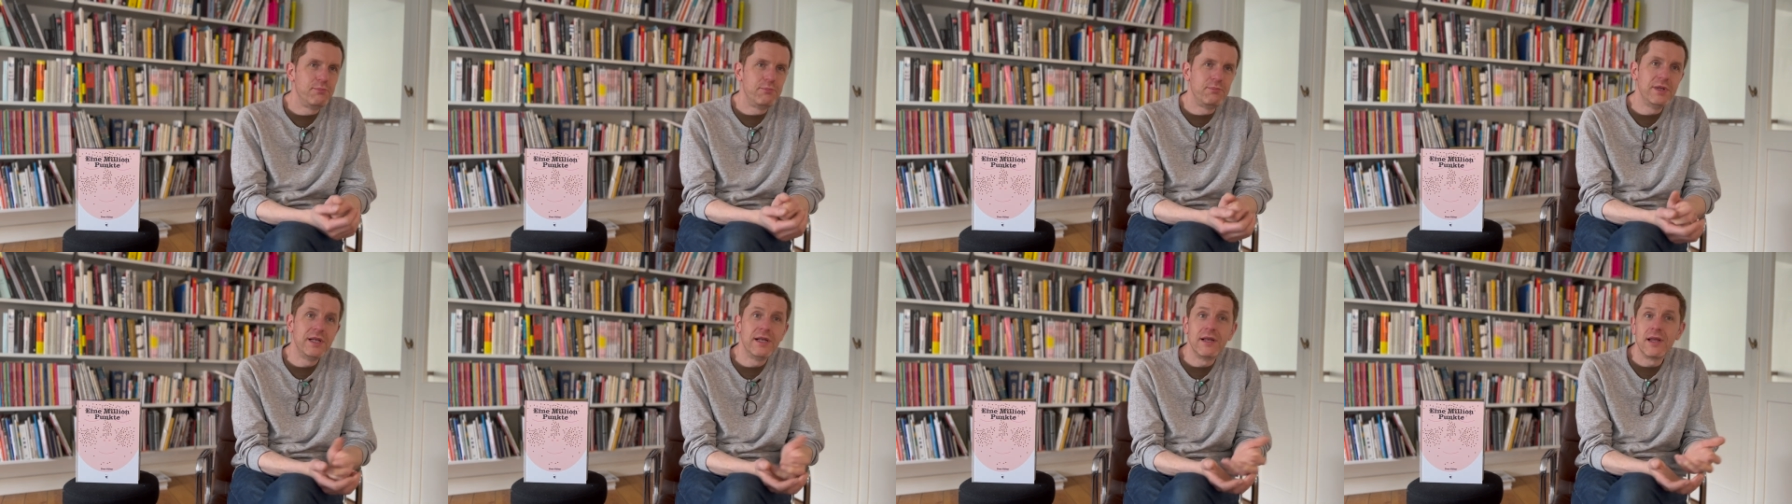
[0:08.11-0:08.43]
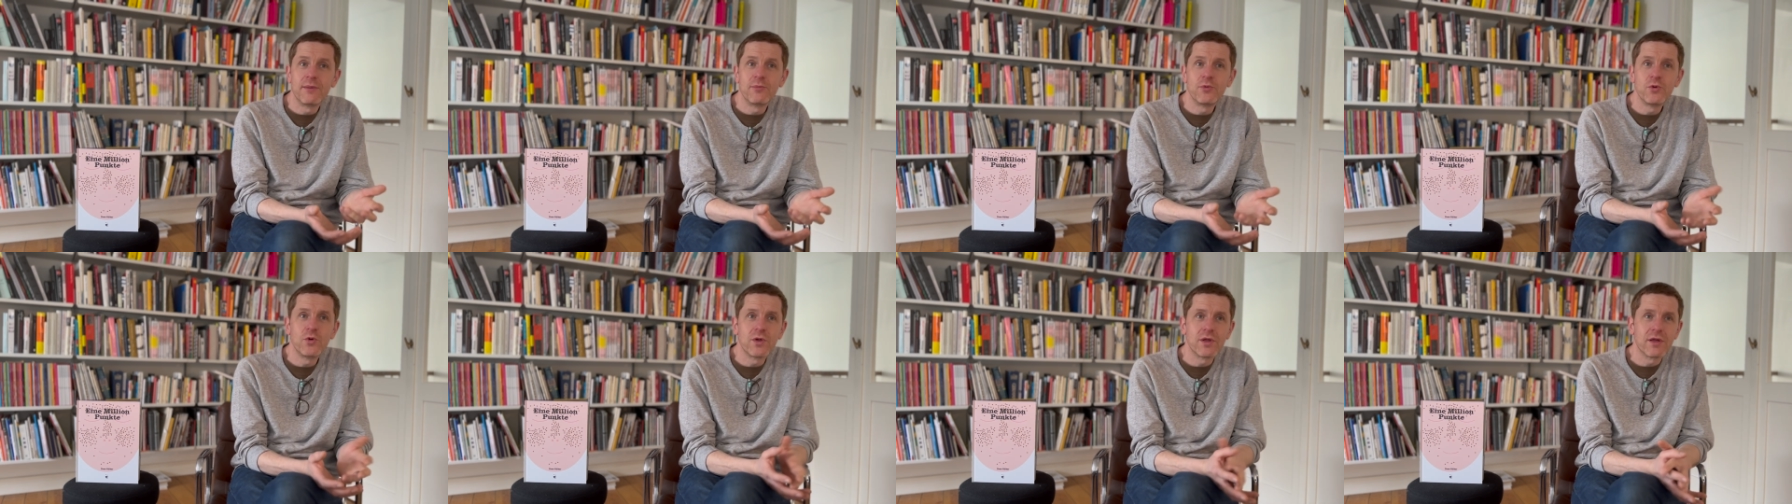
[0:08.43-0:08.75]

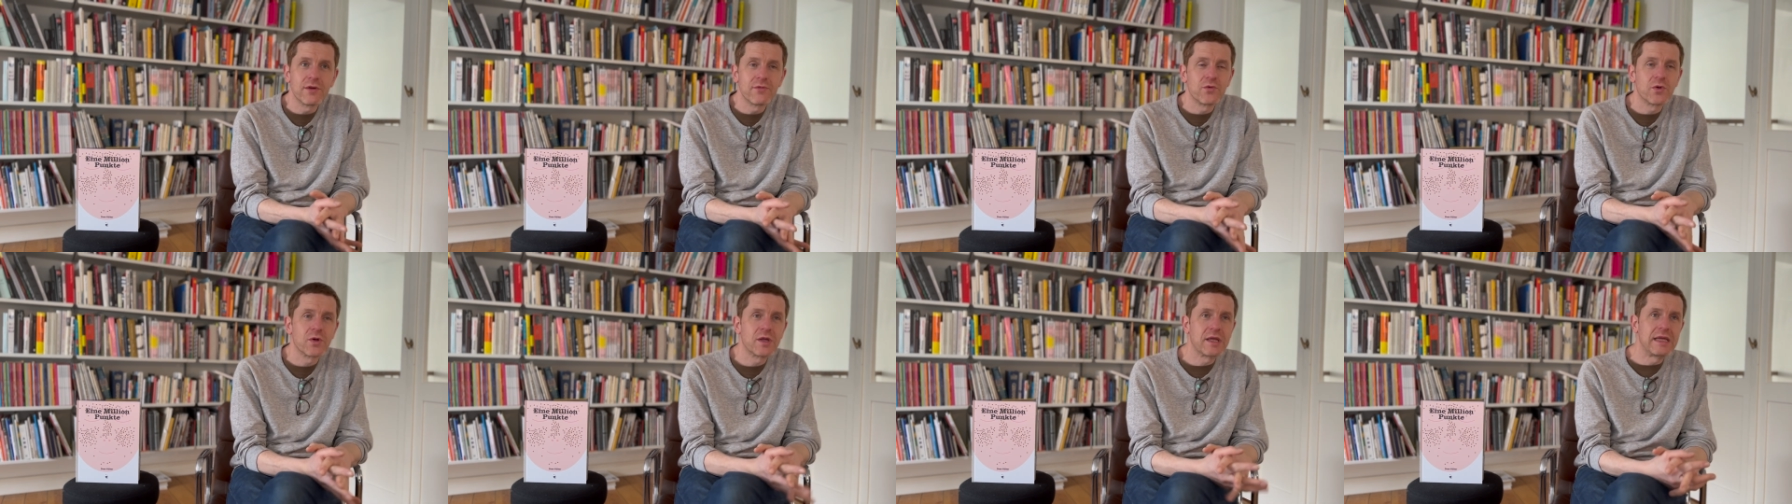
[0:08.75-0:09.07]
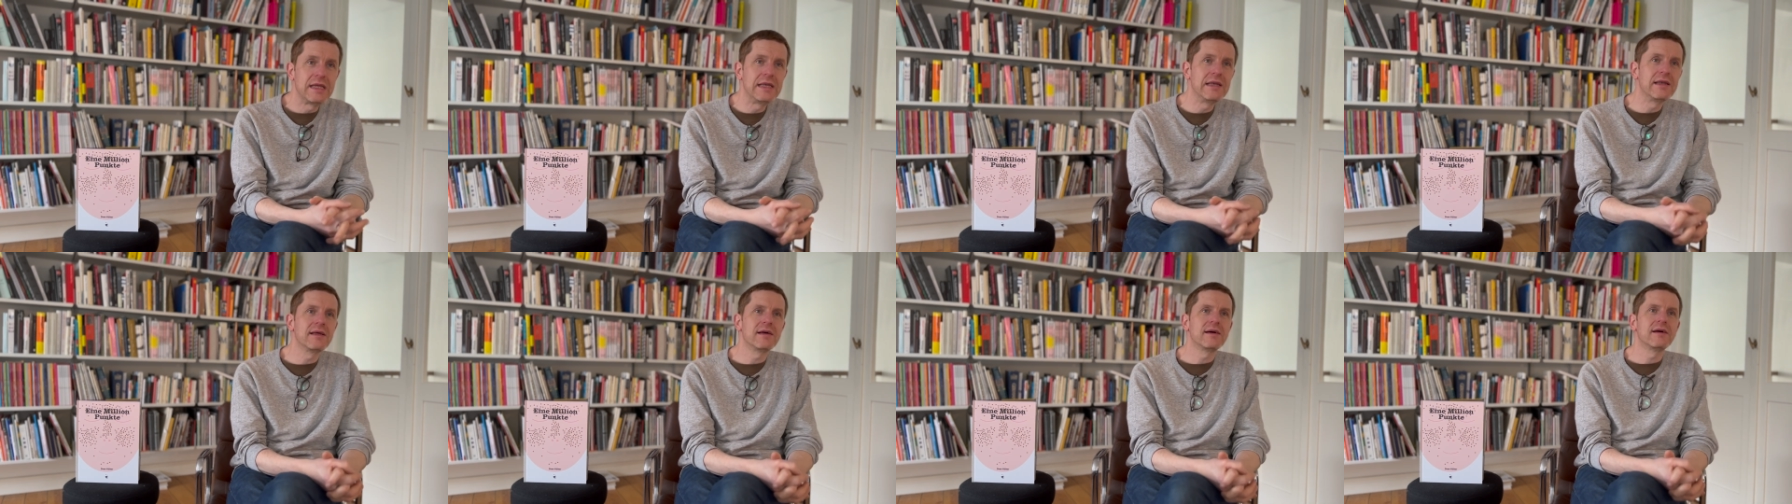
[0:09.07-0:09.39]
Bilderbücher für
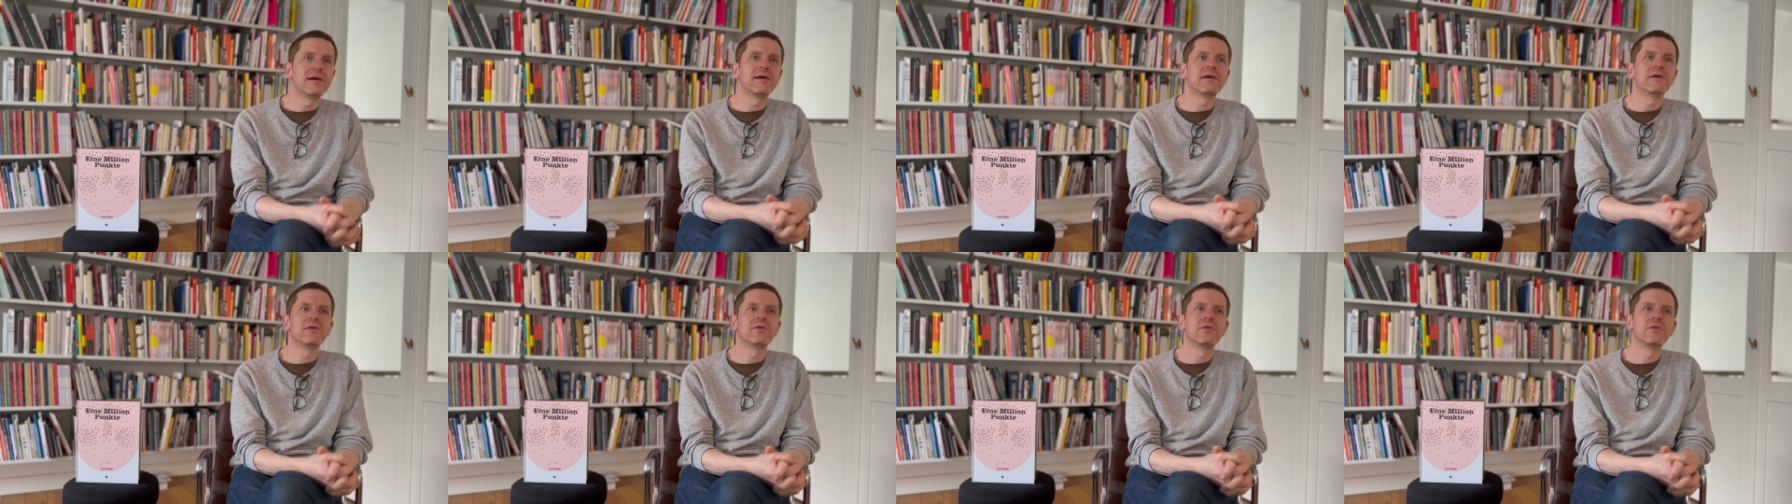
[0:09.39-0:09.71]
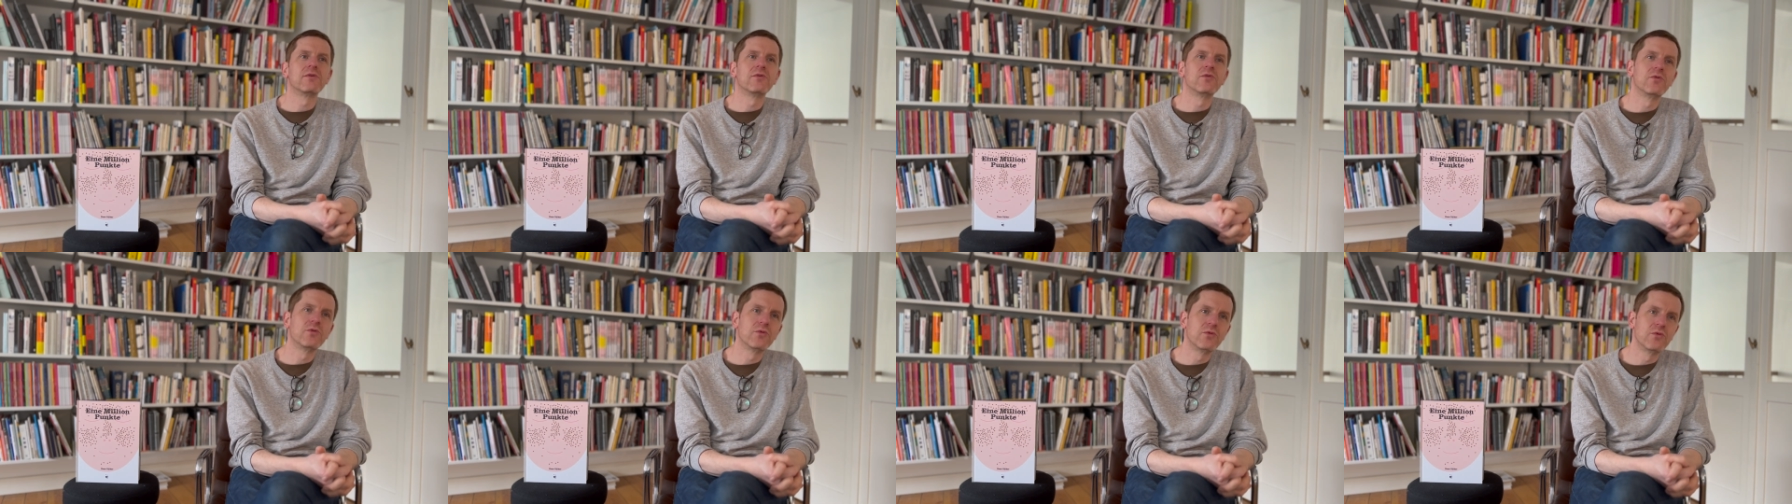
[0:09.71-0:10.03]
Kinder
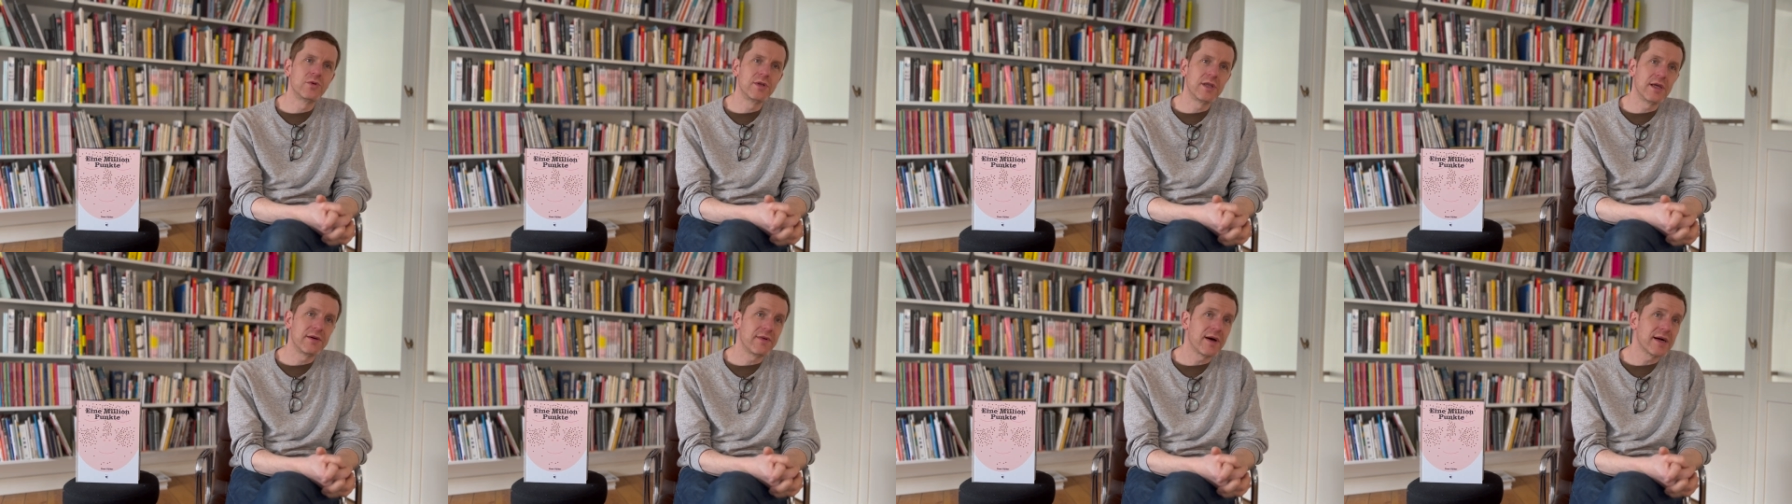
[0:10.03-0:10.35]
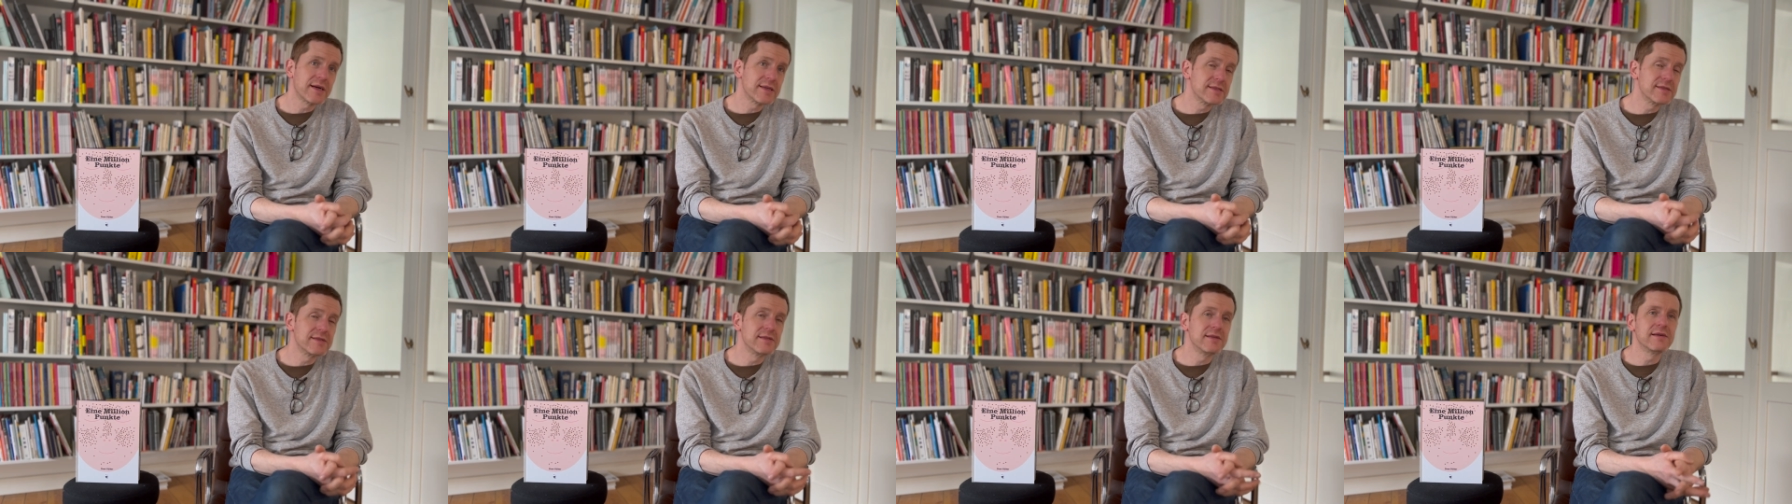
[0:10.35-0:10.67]
und
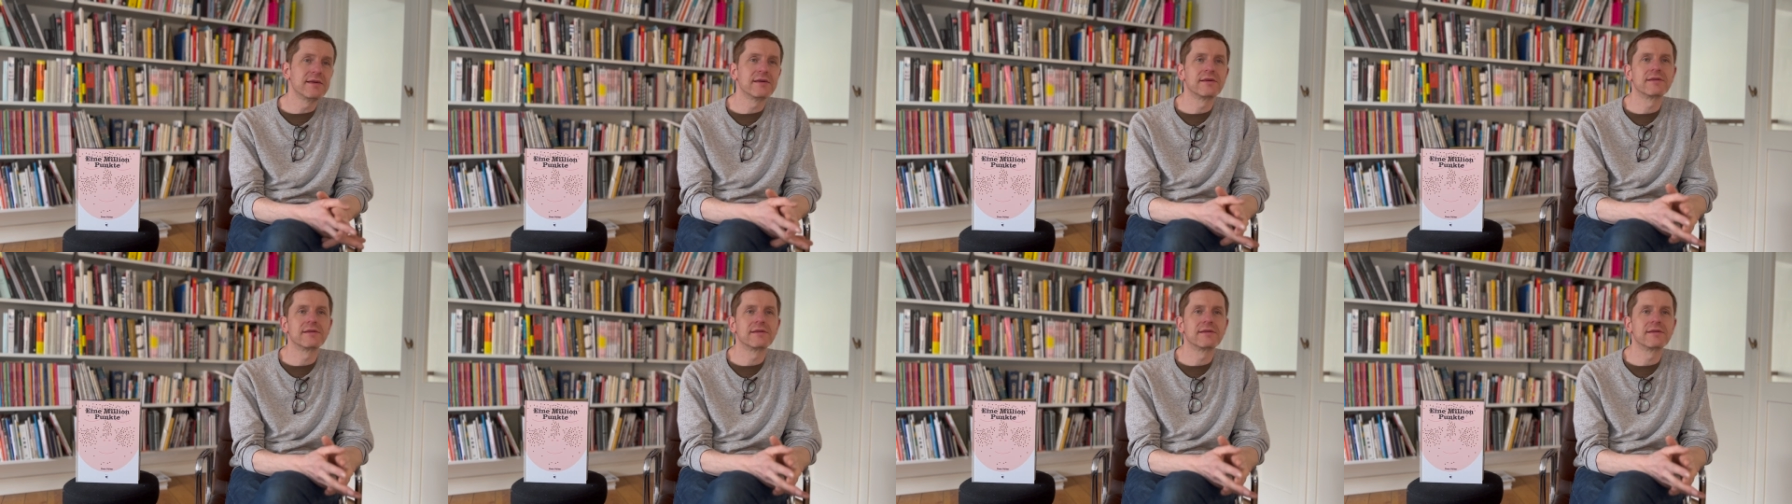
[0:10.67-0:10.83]
Erwachsene.